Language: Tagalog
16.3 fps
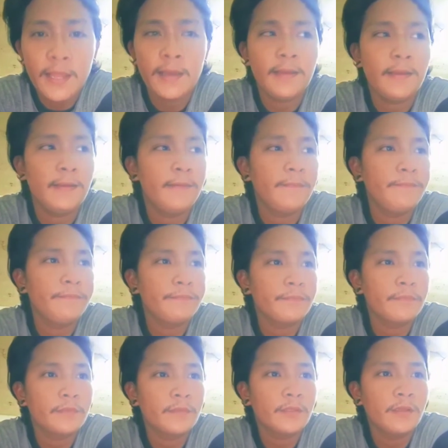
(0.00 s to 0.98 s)
lang. Uh.
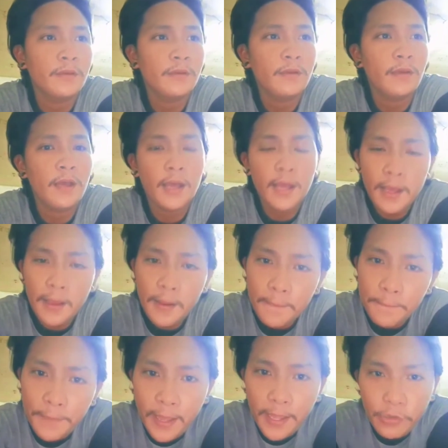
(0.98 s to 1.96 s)

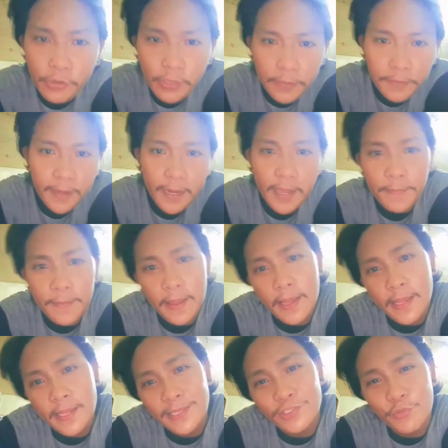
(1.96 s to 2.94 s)
Um, paano rin pala pa
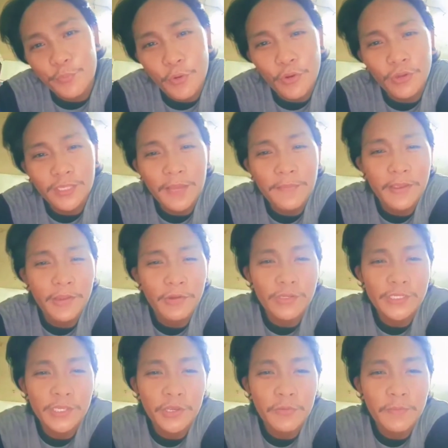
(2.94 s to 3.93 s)
suporta?
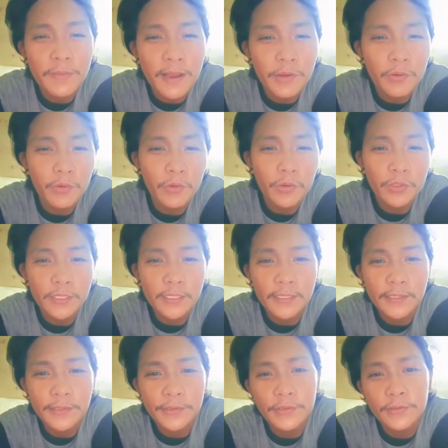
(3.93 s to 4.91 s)
Mayroon kasi yung bagong
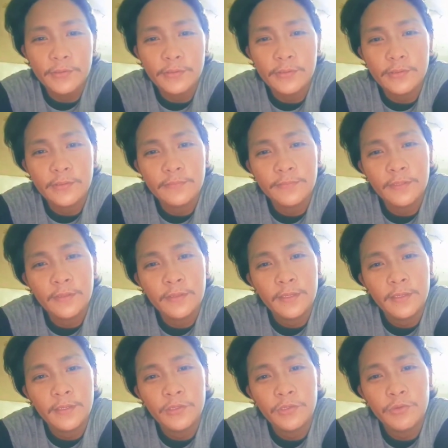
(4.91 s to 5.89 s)
clothing ngayon.
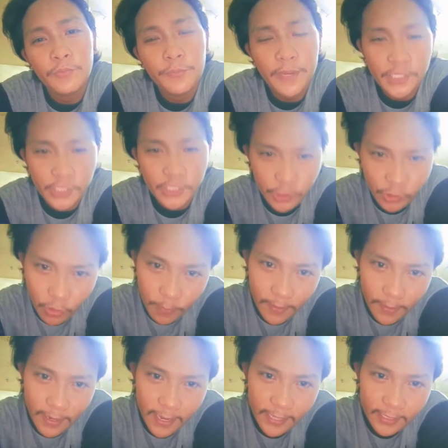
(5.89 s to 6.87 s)
Yung page ko,
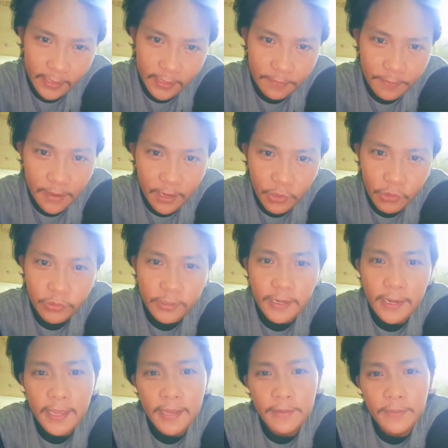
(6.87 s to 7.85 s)
pa like and follow
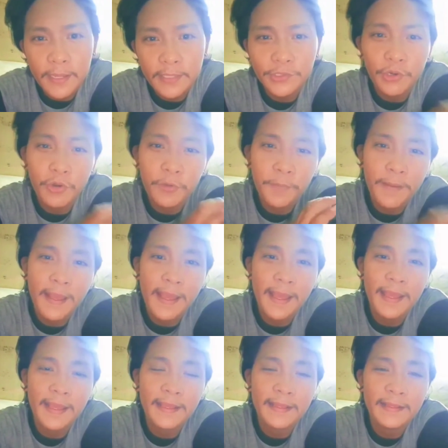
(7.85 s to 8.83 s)
na lang mga tropa.
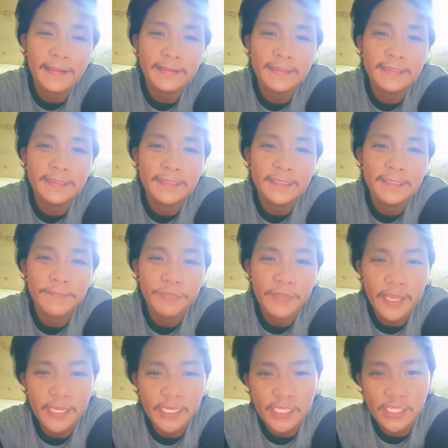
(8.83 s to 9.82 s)

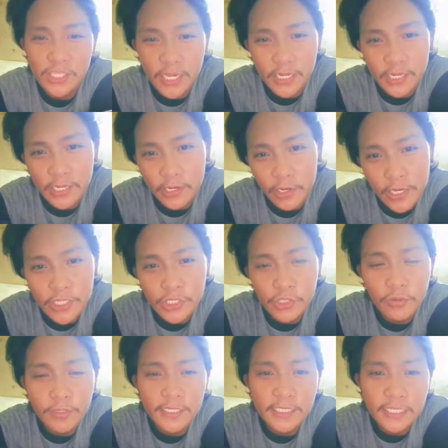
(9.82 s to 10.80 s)
Next
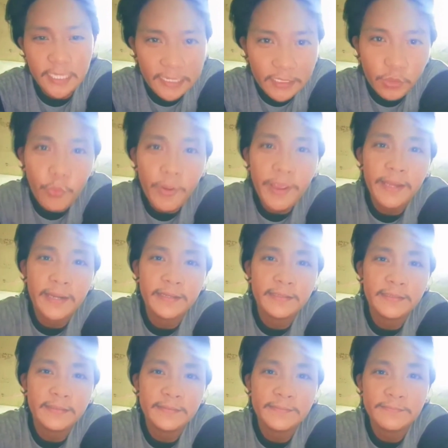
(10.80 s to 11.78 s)
Generation Streetwear.
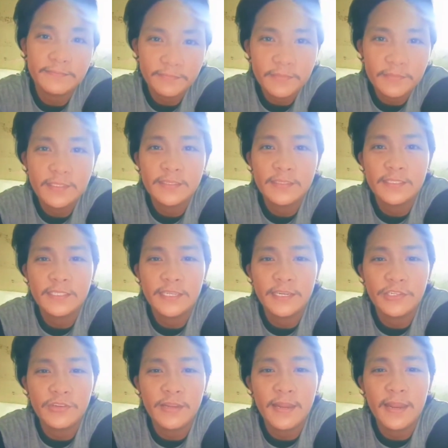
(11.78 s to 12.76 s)

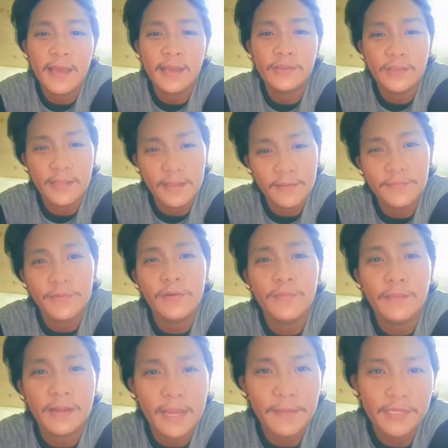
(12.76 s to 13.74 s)
Search na lang yun lang
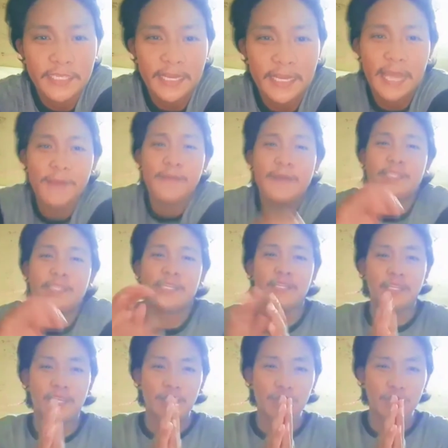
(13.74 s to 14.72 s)
po. Maraming salamat,
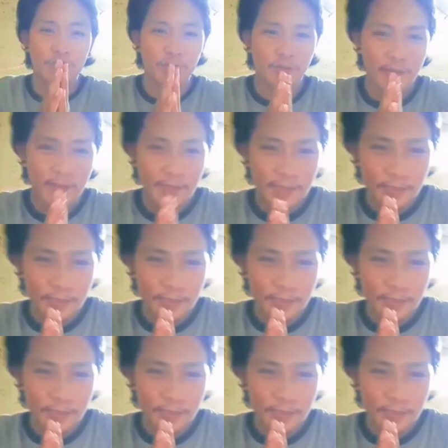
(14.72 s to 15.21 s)
Sir Deo.